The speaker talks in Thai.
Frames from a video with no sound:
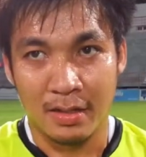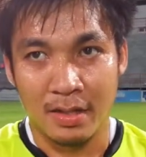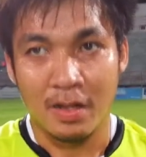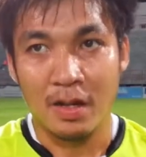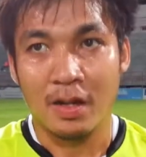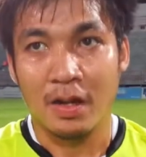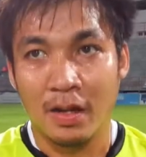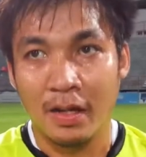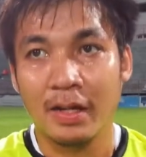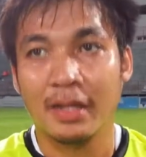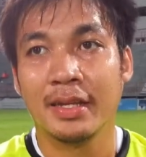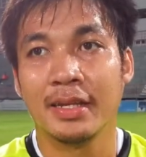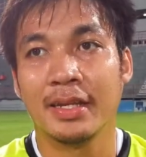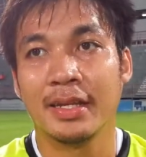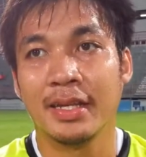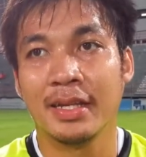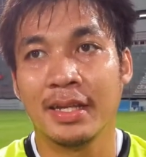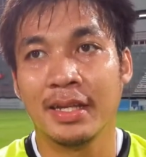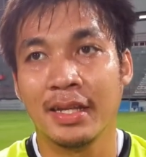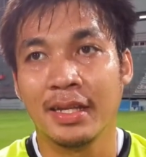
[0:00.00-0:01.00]
ก็
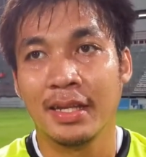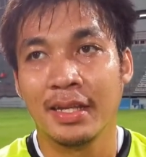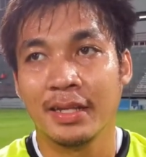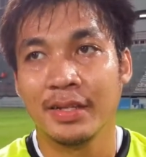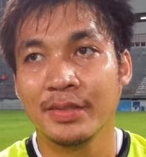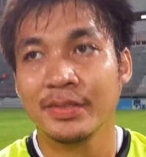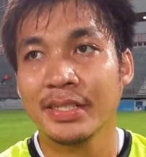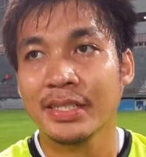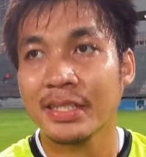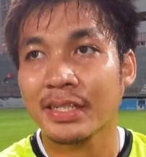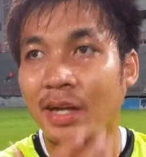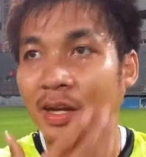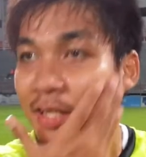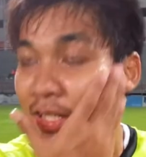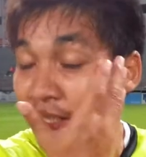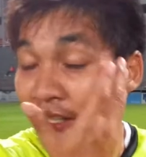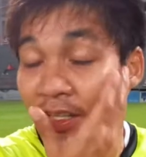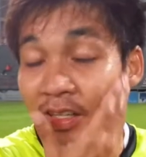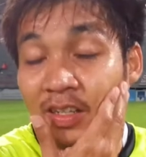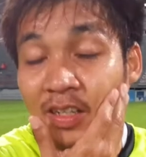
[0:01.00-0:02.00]
รู้สึกก่อน
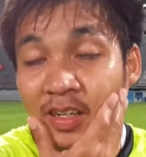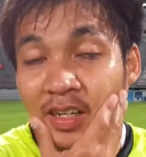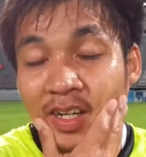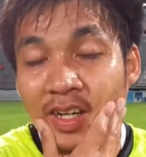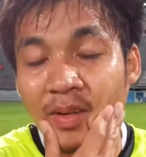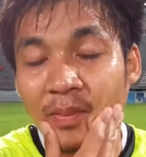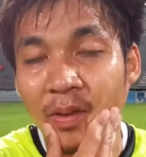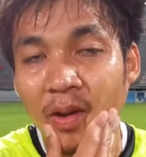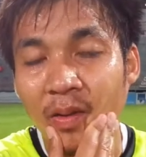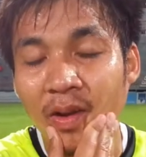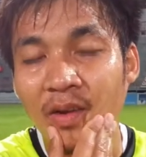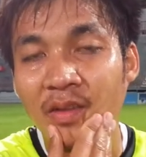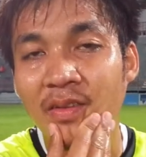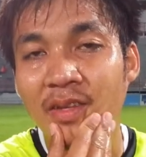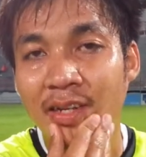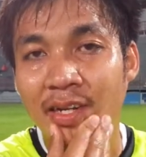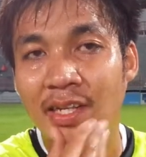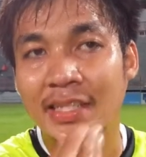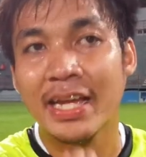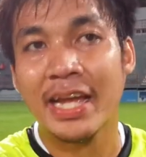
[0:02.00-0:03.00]
อื่นต้องบอกว่ารู้
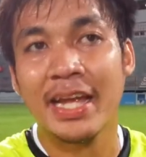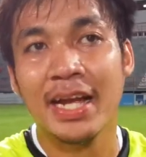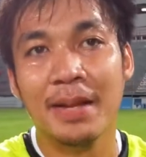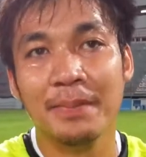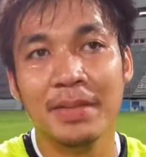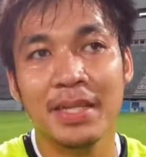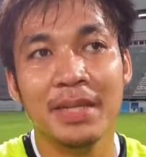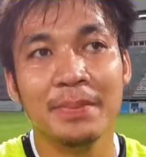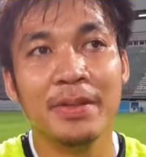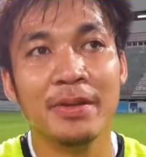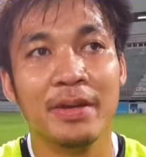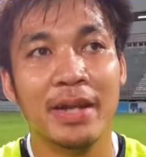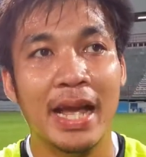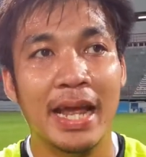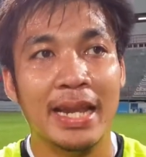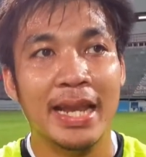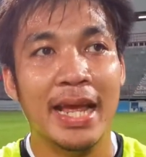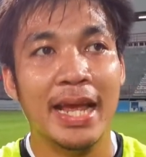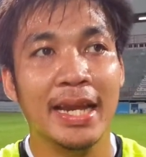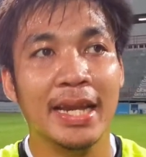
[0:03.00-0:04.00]
สึกดีใจครับที่มีโอ
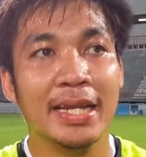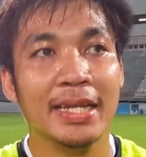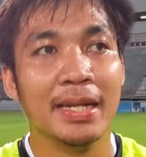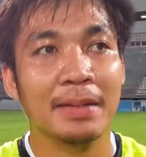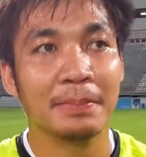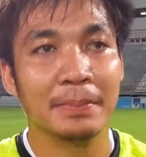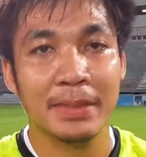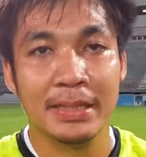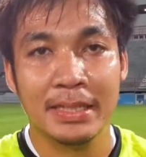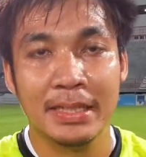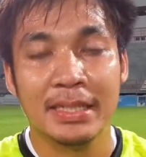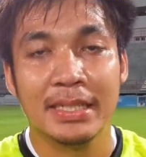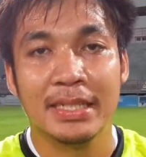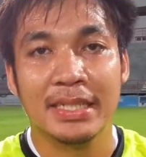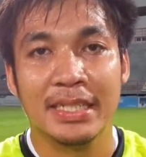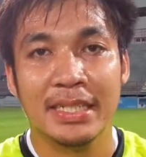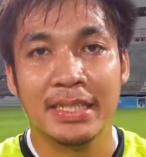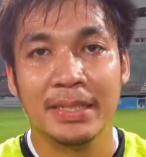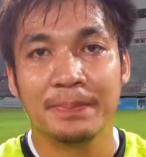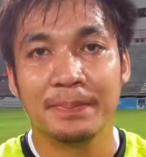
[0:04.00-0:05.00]
กาสได้เล่นกับ
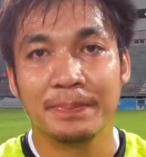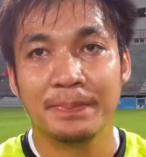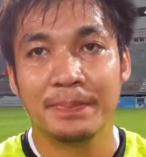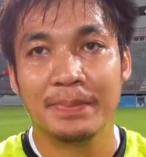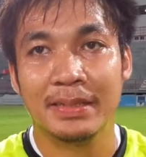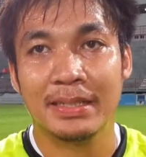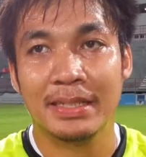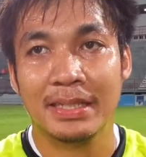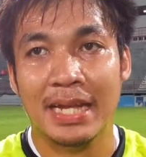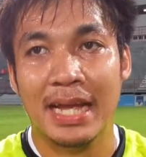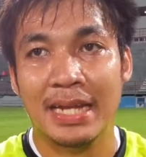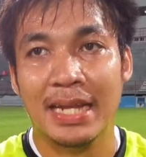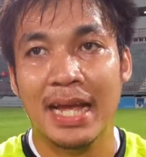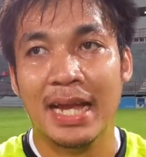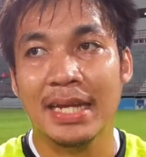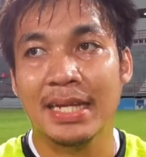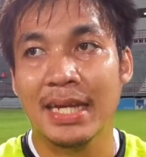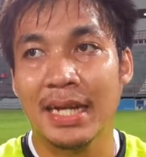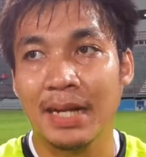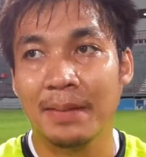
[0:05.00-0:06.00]
ทีมการ
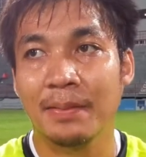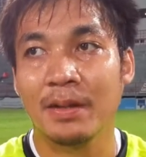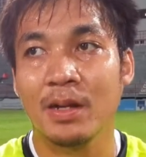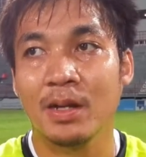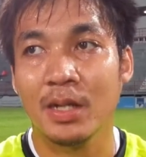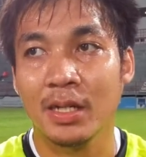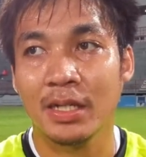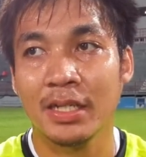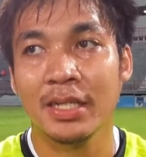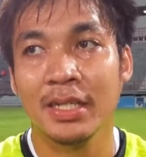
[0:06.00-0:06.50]
ท่าเรือครับ ก็